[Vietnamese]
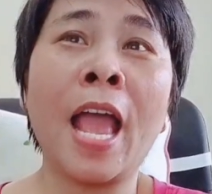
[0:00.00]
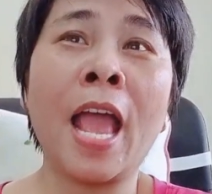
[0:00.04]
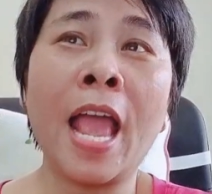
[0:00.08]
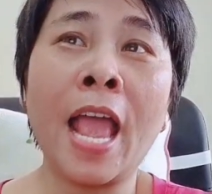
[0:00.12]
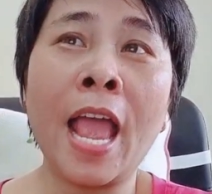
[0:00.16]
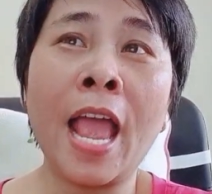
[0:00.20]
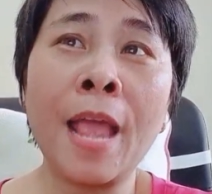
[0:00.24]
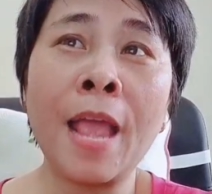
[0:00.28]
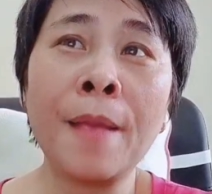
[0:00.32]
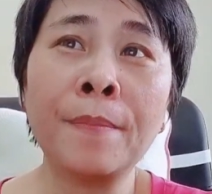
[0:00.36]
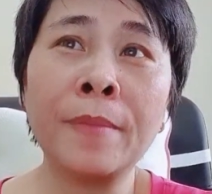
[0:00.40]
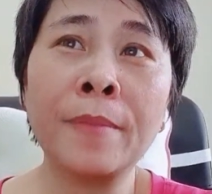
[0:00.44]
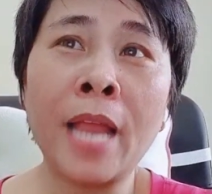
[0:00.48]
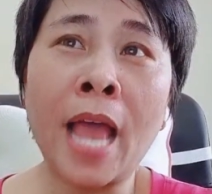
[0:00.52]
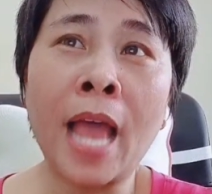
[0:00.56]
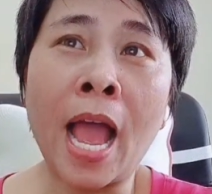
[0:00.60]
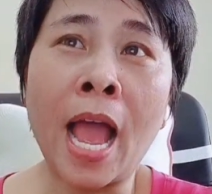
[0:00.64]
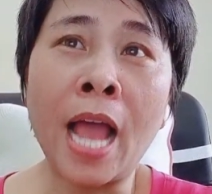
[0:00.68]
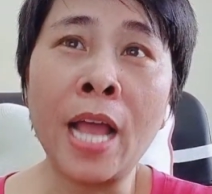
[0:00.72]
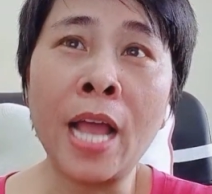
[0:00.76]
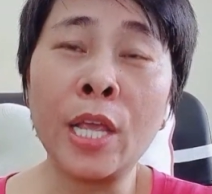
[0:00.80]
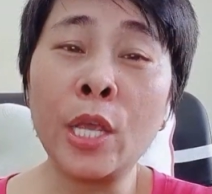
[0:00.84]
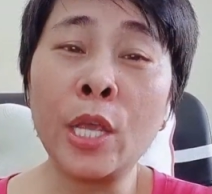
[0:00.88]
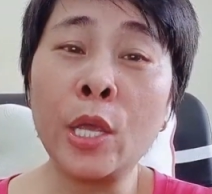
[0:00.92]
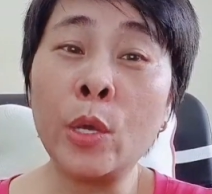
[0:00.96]
em
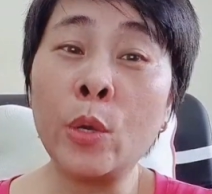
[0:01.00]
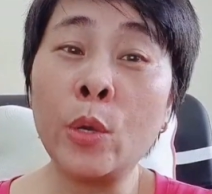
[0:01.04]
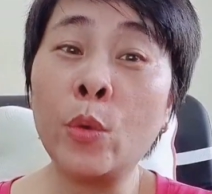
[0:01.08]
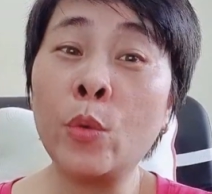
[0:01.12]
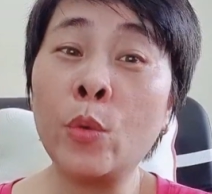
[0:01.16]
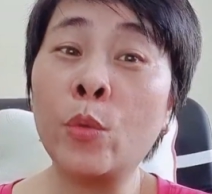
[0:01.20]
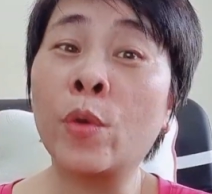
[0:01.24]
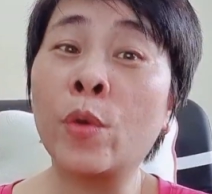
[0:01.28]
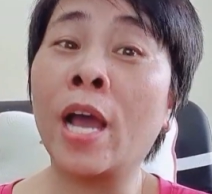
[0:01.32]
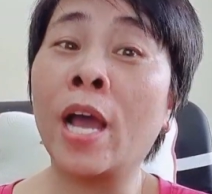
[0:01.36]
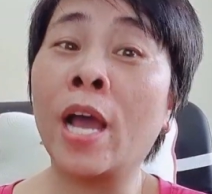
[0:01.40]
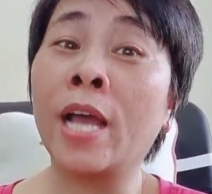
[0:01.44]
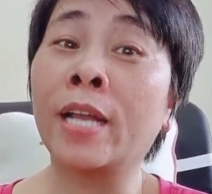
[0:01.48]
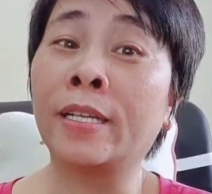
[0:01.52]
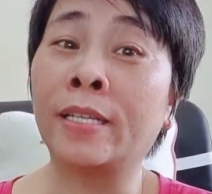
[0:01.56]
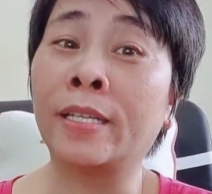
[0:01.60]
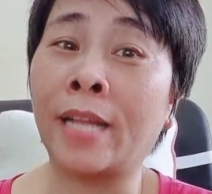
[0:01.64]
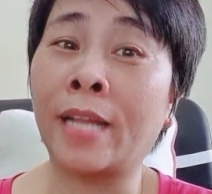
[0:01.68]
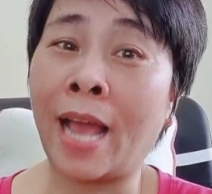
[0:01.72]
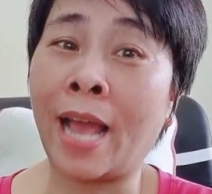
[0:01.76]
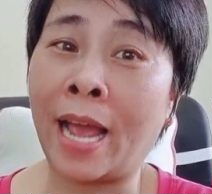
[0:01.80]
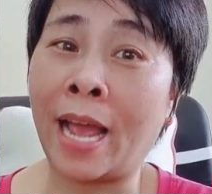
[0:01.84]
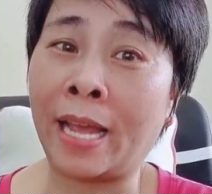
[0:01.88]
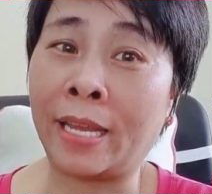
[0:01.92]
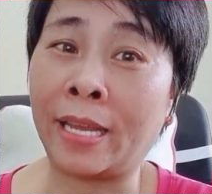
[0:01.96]
đã yêu hình
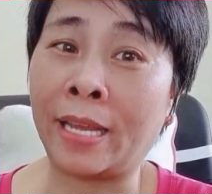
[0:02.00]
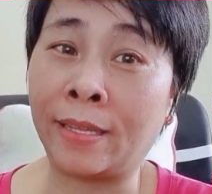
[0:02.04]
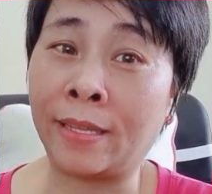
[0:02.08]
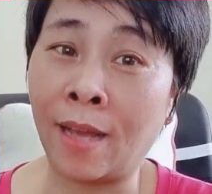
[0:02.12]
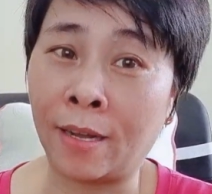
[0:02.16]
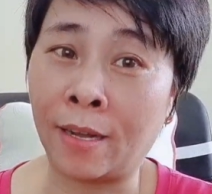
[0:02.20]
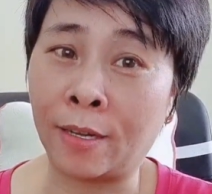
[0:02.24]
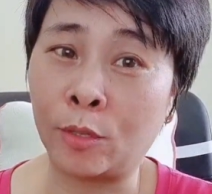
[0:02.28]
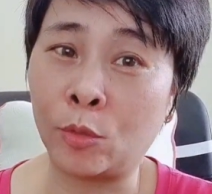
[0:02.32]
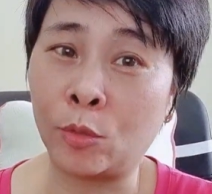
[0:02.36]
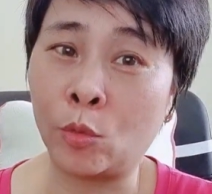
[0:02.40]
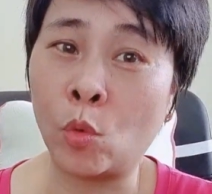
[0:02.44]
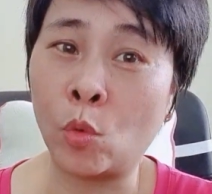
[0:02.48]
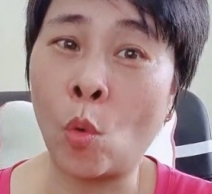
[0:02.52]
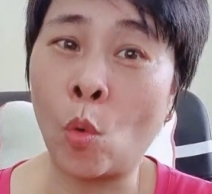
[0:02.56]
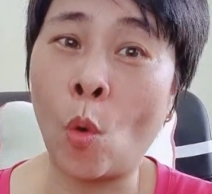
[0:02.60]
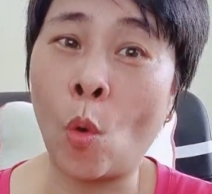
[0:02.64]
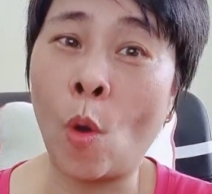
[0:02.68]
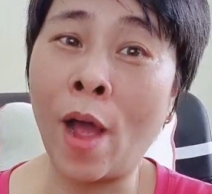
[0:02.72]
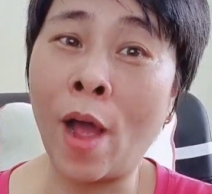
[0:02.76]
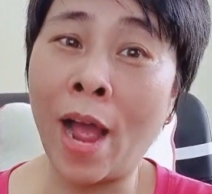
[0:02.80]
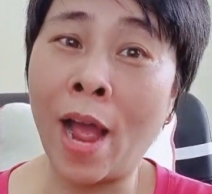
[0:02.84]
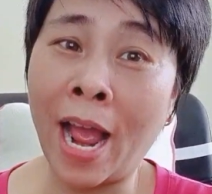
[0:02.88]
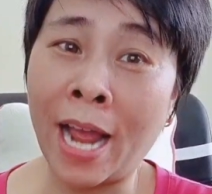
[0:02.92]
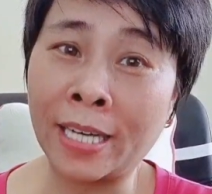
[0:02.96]
hài thật
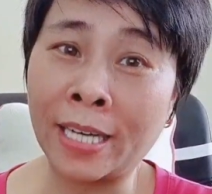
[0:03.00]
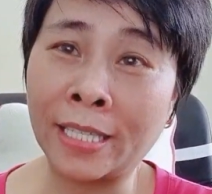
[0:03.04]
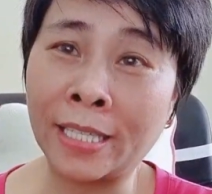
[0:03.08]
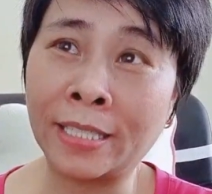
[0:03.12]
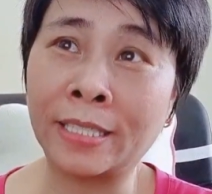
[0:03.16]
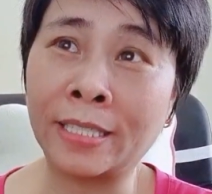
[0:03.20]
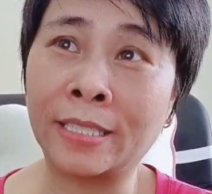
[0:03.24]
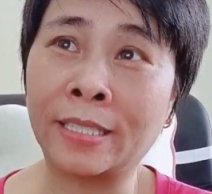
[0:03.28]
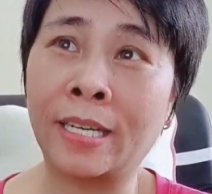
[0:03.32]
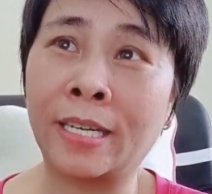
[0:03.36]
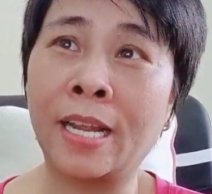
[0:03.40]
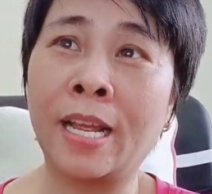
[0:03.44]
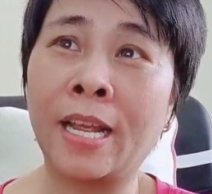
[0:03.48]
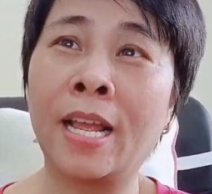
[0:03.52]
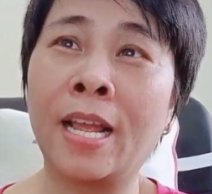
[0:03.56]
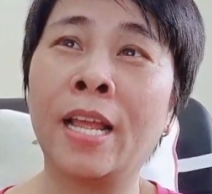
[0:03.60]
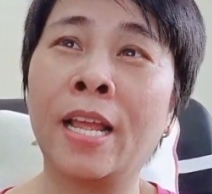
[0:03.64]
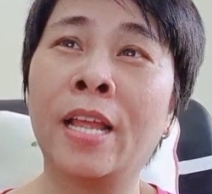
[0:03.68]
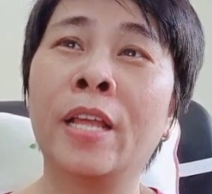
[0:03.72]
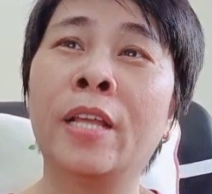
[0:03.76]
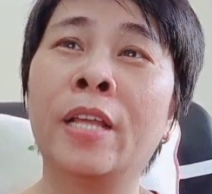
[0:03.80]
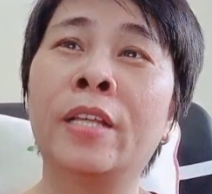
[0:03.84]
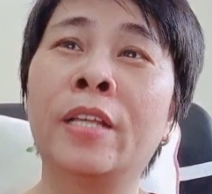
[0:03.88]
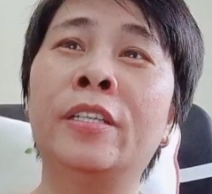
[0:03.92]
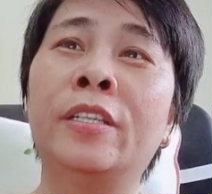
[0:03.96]
của anh
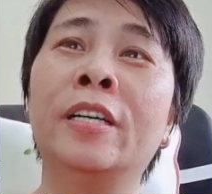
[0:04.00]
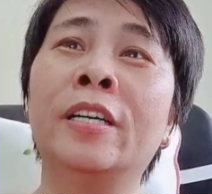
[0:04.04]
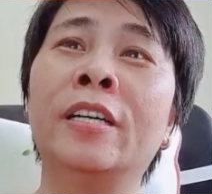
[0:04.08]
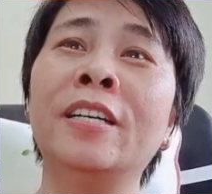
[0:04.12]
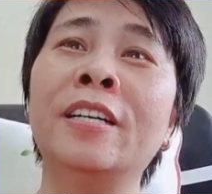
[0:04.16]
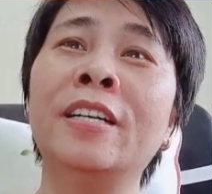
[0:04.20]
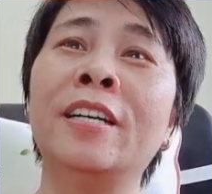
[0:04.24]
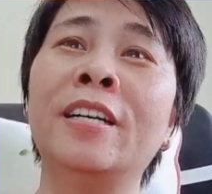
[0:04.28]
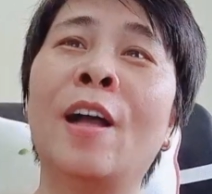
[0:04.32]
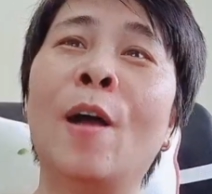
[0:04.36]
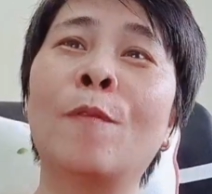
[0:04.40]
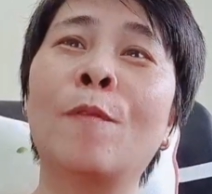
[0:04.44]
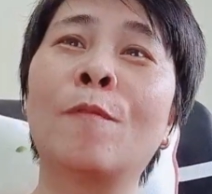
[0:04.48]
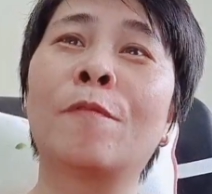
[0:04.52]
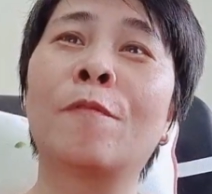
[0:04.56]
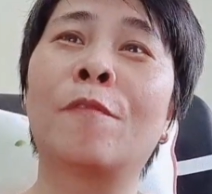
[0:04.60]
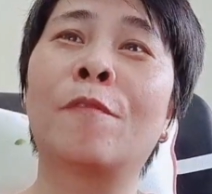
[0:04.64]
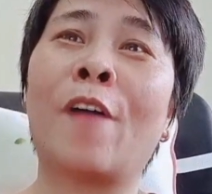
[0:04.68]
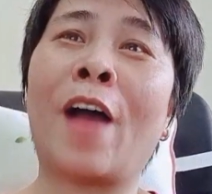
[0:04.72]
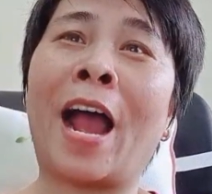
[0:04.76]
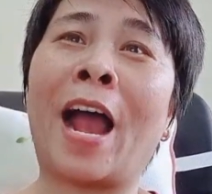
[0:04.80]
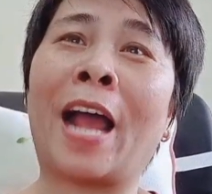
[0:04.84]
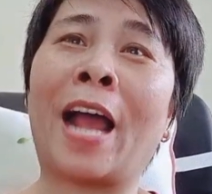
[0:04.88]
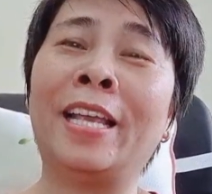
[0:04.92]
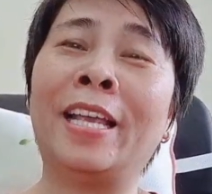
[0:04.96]
chứ không
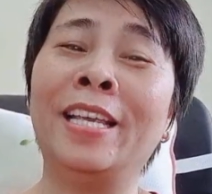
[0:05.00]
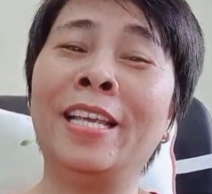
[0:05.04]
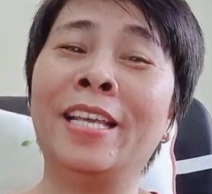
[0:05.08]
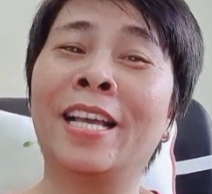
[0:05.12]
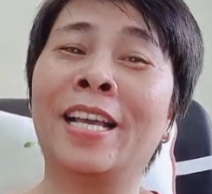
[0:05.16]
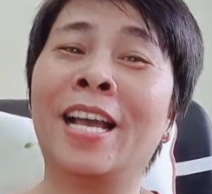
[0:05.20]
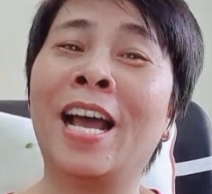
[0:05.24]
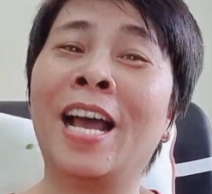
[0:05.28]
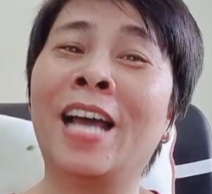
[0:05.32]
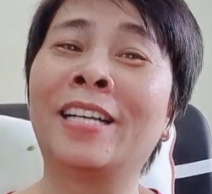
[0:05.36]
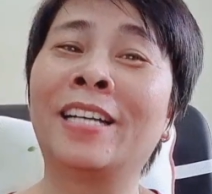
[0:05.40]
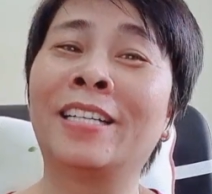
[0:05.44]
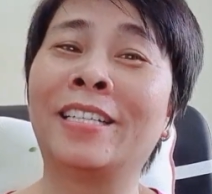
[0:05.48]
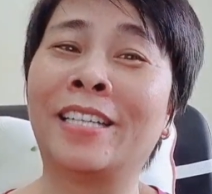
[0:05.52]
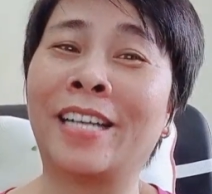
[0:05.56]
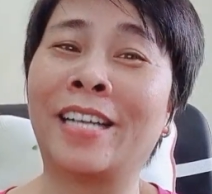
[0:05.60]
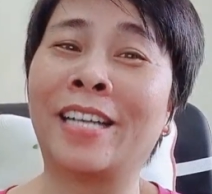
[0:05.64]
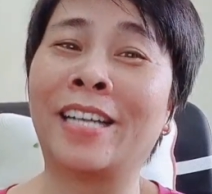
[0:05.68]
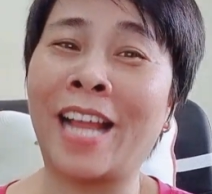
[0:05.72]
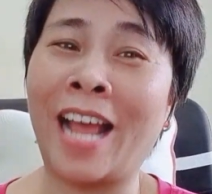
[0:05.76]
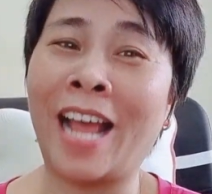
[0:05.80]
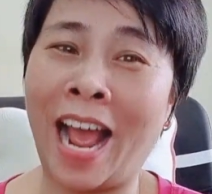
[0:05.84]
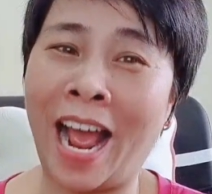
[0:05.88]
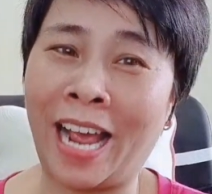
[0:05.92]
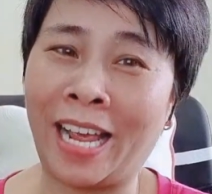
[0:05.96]
phải hình
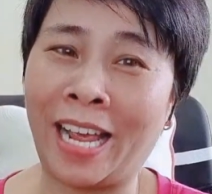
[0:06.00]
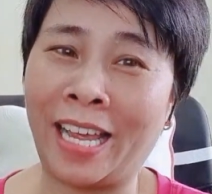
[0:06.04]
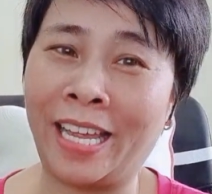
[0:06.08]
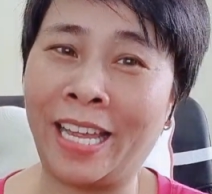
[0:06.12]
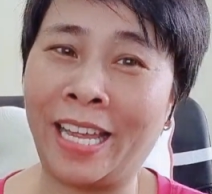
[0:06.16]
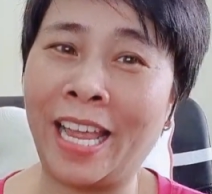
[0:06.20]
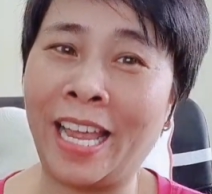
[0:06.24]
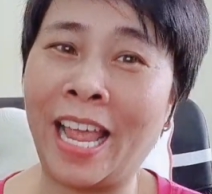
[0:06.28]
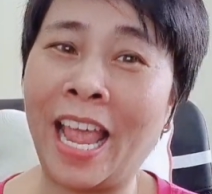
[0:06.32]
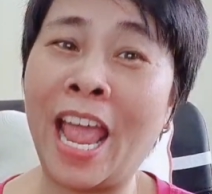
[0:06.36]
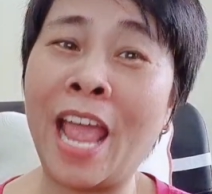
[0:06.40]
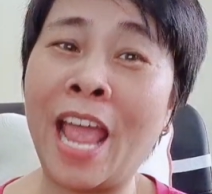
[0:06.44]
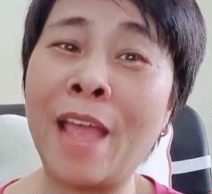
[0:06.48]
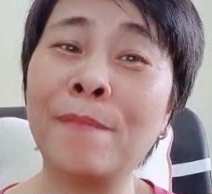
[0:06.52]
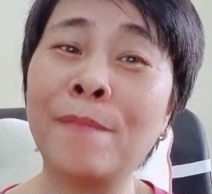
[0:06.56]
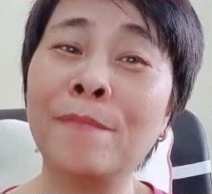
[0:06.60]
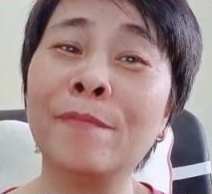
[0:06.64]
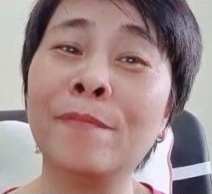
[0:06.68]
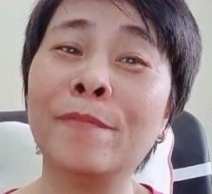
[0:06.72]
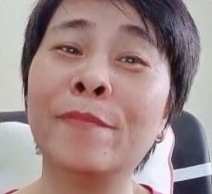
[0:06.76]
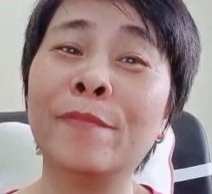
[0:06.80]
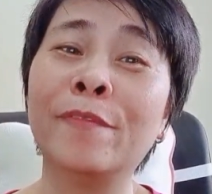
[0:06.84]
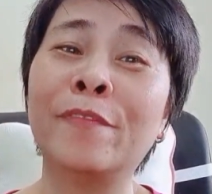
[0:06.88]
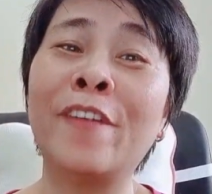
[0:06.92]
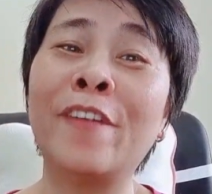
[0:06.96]
hài
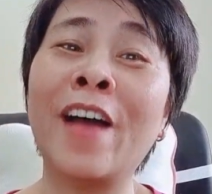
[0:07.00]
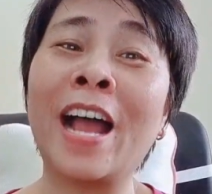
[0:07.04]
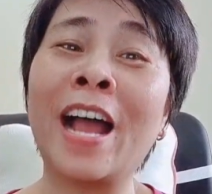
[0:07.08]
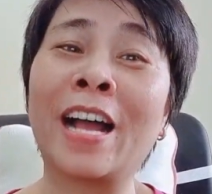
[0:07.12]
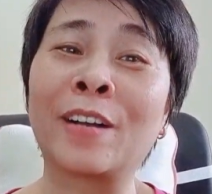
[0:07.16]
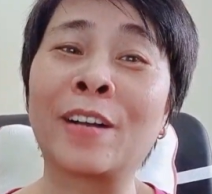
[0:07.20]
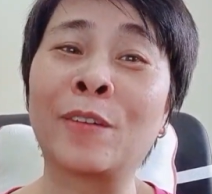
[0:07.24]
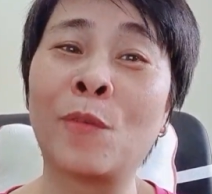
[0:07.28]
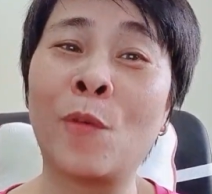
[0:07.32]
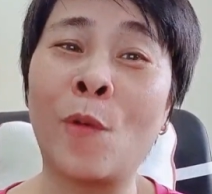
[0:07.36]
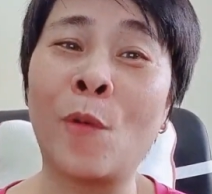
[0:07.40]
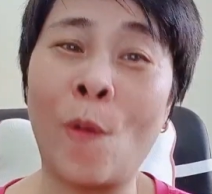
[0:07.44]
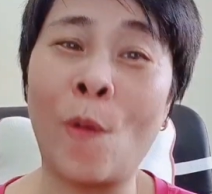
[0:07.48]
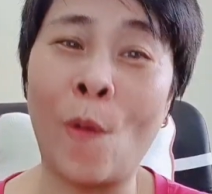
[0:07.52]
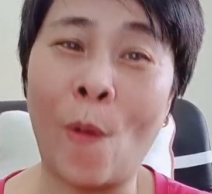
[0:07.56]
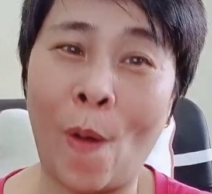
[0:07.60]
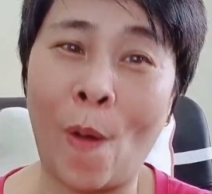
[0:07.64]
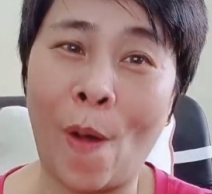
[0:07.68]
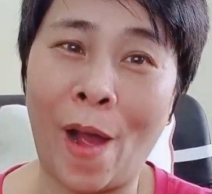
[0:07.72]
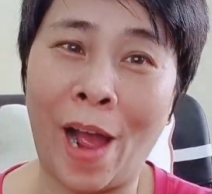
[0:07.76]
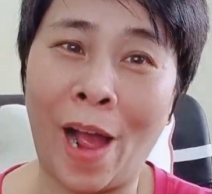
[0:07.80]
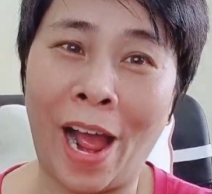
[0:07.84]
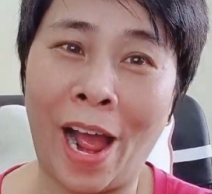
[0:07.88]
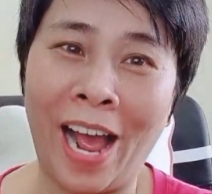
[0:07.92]
em phát họa